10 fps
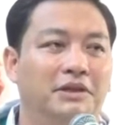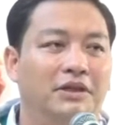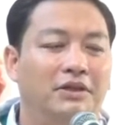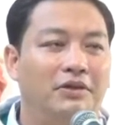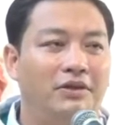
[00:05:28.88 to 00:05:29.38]

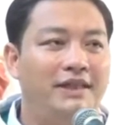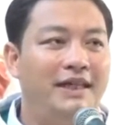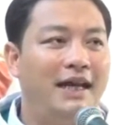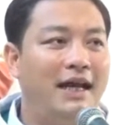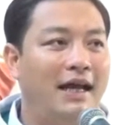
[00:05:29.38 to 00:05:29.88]
Đó
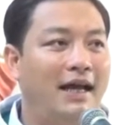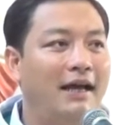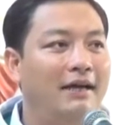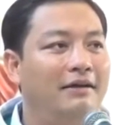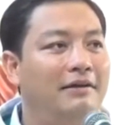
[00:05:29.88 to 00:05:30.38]
chính là
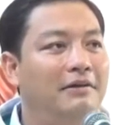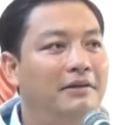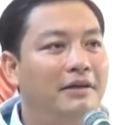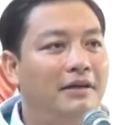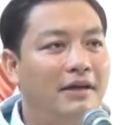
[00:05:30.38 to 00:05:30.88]

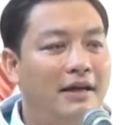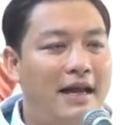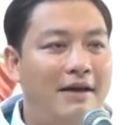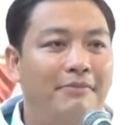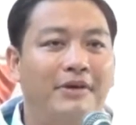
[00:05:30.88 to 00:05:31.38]

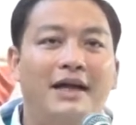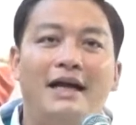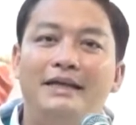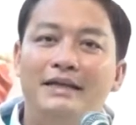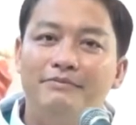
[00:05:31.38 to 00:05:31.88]
làm
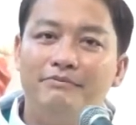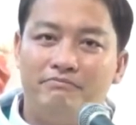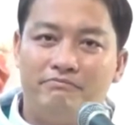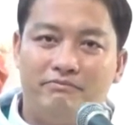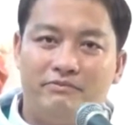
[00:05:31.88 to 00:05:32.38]
gái điếm
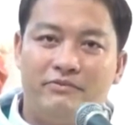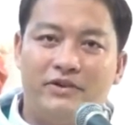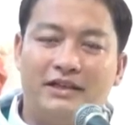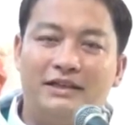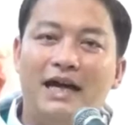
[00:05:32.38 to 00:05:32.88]

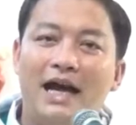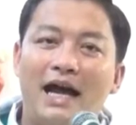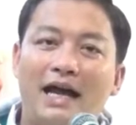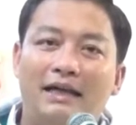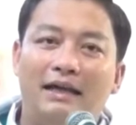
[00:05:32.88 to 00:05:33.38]
và thứ
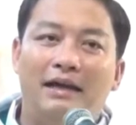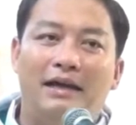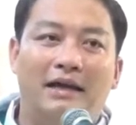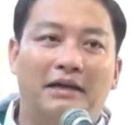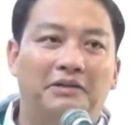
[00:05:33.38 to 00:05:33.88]
hai
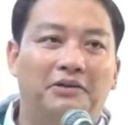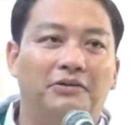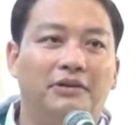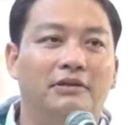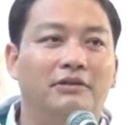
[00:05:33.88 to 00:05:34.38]
là
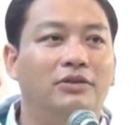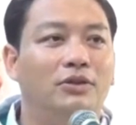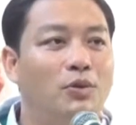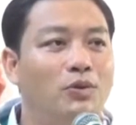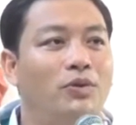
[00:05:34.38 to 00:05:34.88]
tội
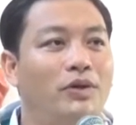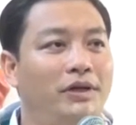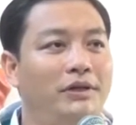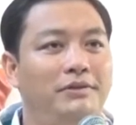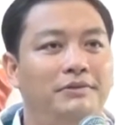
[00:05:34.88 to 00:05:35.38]
thu
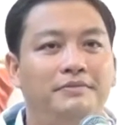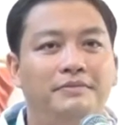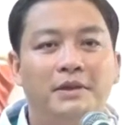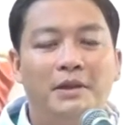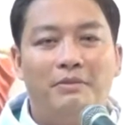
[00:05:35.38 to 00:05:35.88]
thuế
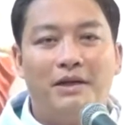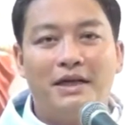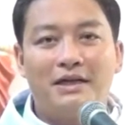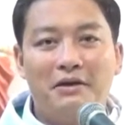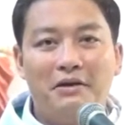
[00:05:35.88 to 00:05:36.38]
bà
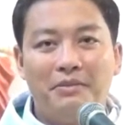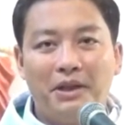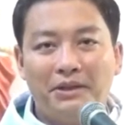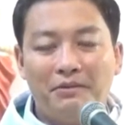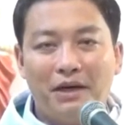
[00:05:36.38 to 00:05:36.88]
gia kêu hôm
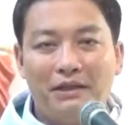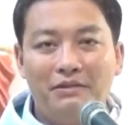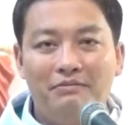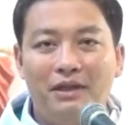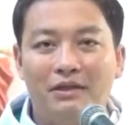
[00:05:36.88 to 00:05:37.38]
nay trong bài
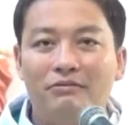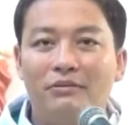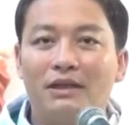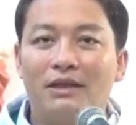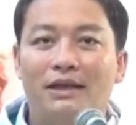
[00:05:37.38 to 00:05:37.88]
tin mừng chúng
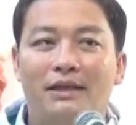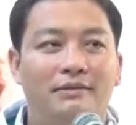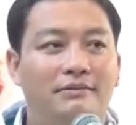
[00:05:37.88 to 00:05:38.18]
ta nghe